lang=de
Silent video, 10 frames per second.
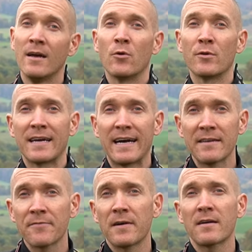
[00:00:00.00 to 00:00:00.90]
und
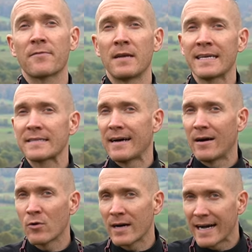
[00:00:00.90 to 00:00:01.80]
einfach vielleicht
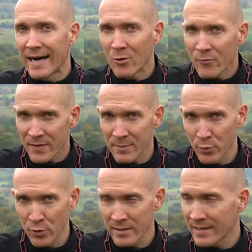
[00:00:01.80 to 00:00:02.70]
auch auf der
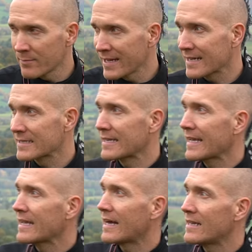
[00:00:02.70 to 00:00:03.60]
Brücke dann merkst,
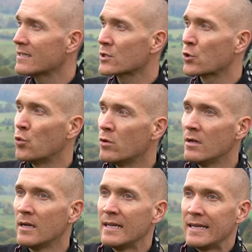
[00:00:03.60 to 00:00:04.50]
hey, alles cool,
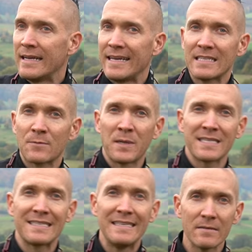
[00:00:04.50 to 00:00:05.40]
es
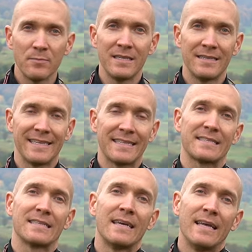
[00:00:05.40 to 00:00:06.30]
passiert mir
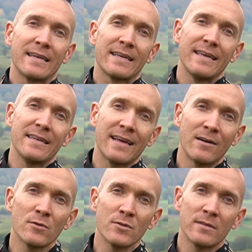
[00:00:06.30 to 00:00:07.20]
nichts.
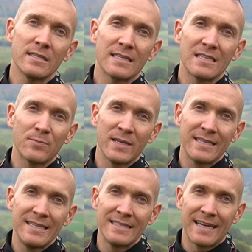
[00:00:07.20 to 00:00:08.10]
Genauso ist das bei
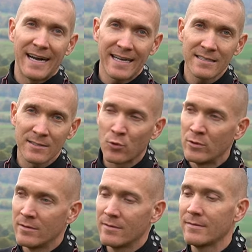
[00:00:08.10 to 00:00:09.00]
diesen
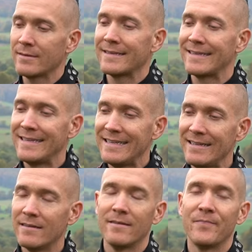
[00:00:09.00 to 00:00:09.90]
Angsthunden,
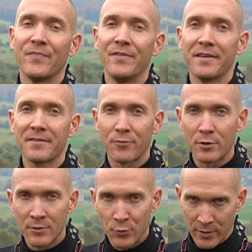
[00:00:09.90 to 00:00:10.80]
die nicht vor
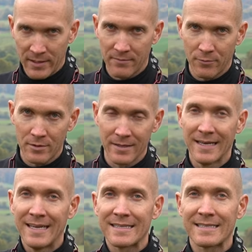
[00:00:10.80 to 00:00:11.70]
die Tür gehen wollen.
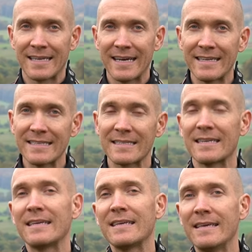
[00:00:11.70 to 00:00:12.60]
Das heißt,
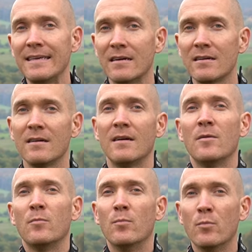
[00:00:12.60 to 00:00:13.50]
hier
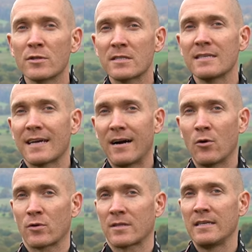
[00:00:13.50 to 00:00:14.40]
muss ich
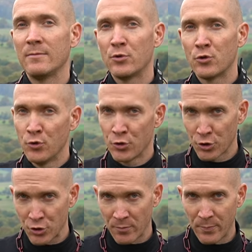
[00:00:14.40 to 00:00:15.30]
auch die
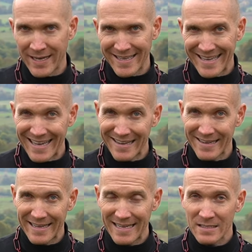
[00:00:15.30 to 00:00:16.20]
psychische Barriere
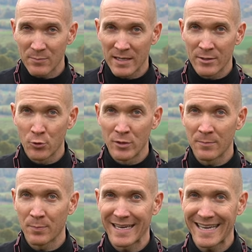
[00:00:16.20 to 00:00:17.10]
erstmal
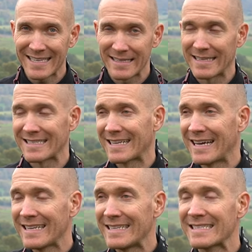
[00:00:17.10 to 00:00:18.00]
durchbrechen. Das
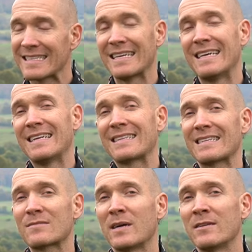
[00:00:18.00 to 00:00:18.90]
heißt,
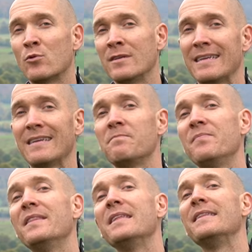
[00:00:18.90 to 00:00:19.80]
dass mein Hund
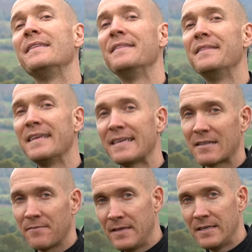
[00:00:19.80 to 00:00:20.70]
eben
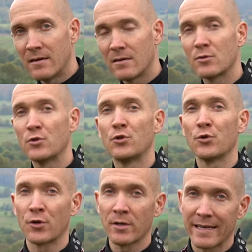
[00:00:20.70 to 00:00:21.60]
nicht wieder
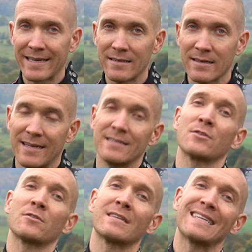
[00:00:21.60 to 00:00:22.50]
zurückrennen kann,
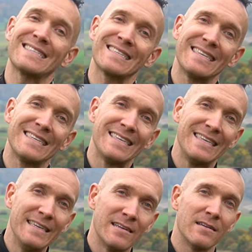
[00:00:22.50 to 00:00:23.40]
sondern dass ich
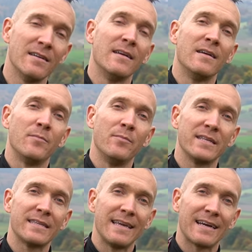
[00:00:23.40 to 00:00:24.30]
hier
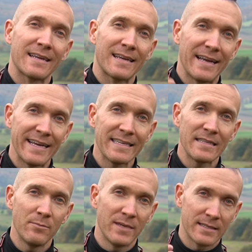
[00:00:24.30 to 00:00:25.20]
mit der
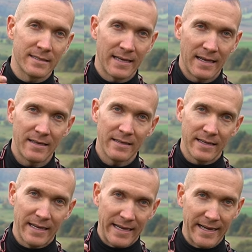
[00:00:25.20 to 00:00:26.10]
gleichen mentalen
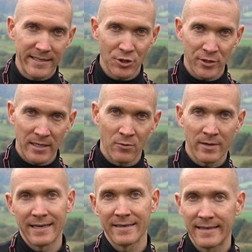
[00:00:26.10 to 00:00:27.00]
Einstellung
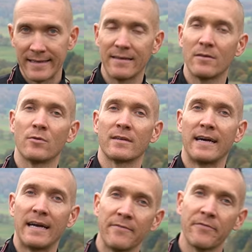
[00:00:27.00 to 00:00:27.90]
rangehe und
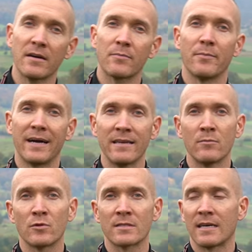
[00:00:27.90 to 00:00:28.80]
einfach
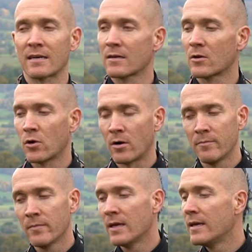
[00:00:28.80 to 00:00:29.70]
meinem Hund sage,
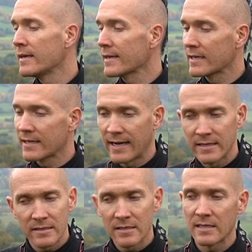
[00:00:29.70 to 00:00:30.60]
komm, ich
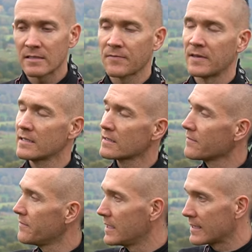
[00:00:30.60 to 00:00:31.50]
halte dich jetzt fest,
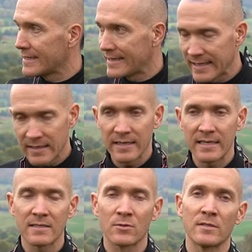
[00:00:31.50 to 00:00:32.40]
wir gehen da
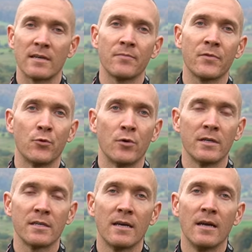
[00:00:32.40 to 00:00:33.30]
jetzt zusammen
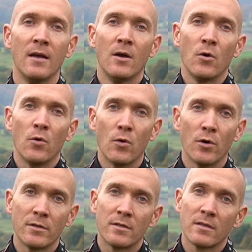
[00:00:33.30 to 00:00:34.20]
durch
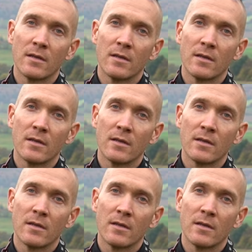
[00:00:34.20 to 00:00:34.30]
und